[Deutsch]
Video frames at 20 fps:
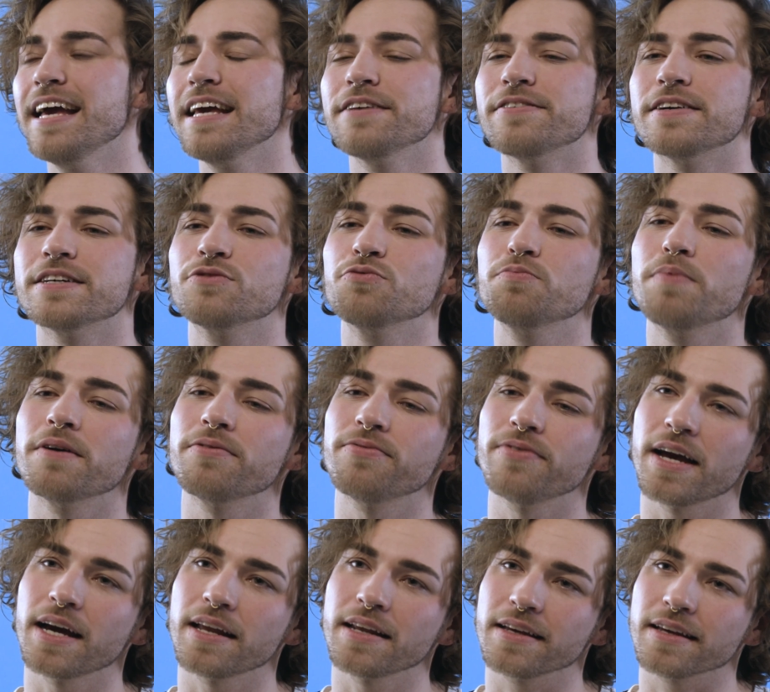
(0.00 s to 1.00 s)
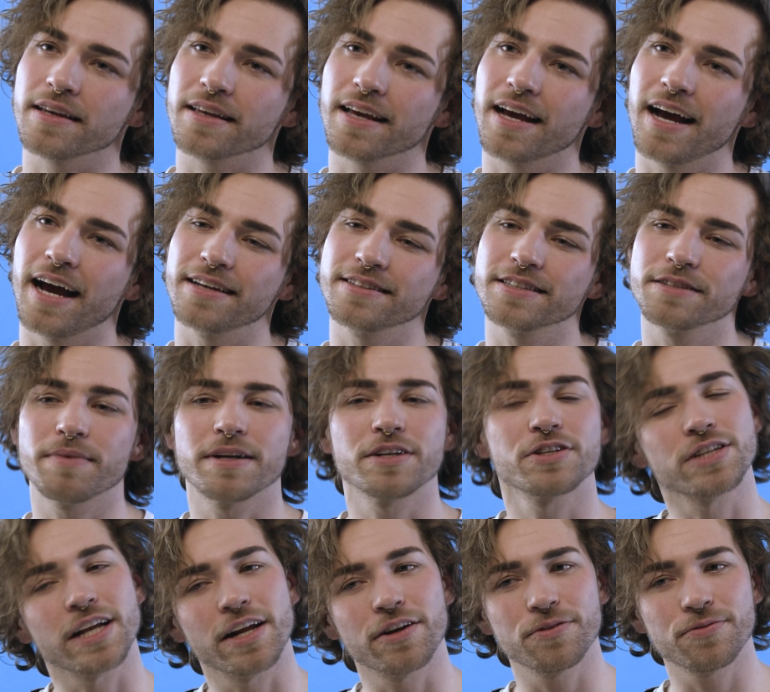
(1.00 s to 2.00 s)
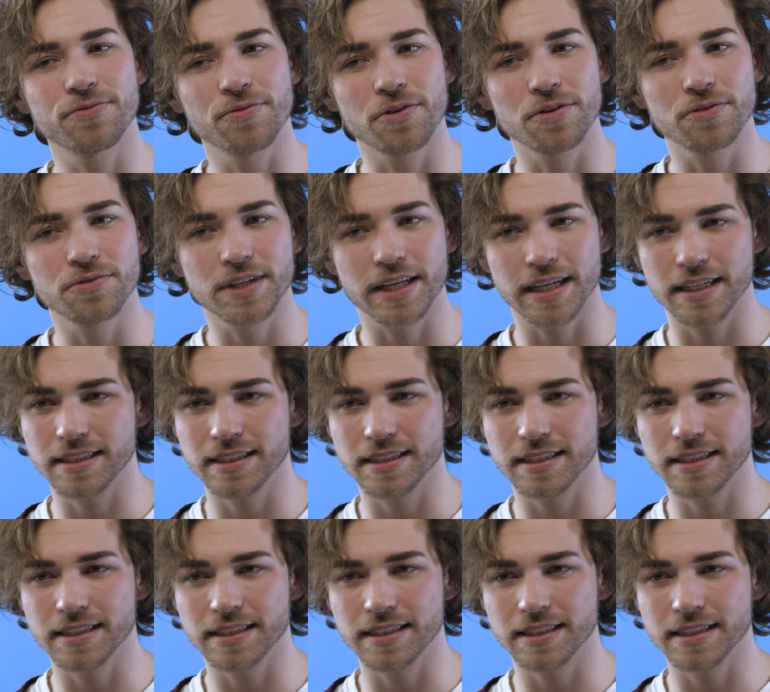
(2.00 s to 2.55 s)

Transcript: Ich war super fertig. Also ich meine, stell dir vor, du